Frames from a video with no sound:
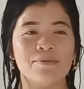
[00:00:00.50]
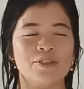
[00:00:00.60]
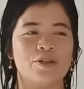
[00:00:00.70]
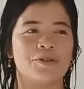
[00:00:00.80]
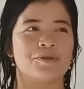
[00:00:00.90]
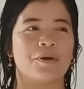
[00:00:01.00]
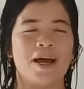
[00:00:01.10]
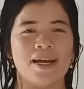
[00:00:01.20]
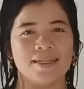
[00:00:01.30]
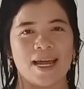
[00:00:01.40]
bertemu
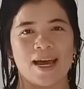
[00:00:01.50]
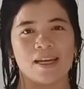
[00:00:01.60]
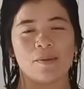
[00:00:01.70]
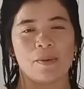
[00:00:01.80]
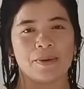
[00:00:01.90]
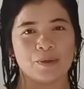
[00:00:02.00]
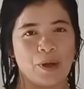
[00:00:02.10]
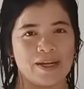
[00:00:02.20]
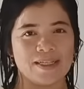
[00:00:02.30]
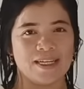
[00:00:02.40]
jua, Nanti Bapak
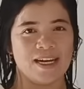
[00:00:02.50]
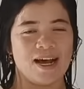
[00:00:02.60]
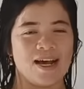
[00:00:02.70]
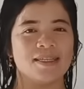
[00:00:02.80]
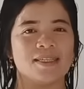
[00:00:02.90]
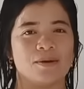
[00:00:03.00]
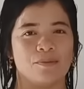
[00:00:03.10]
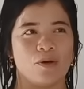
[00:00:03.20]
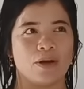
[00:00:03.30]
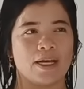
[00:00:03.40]
tulang nina
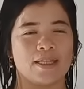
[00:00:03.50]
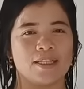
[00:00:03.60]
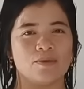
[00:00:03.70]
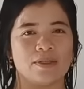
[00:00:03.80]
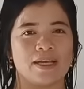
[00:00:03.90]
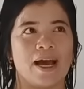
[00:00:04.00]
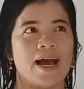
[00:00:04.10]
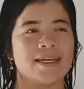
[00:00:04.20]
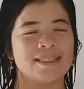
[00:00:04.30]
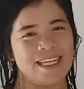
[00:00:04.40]
semoga kita semua
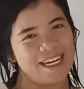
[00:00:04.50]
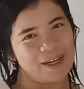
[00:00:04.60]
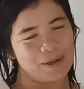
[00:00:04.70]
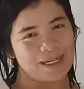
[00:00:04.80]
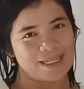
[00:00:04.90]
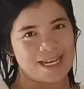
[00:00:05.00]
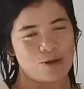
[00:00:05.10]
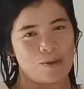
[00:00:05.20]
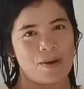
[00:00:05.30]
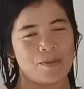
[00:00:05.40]
sehat, tidak kekurangan
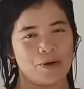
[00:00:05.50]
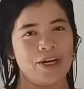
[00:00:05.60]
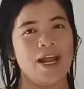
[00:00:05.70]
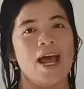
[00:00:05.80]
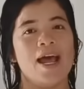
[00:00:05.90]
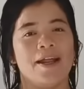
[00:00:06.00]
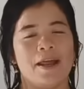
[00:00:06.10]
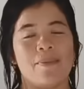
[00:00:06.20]
satu apapun, dan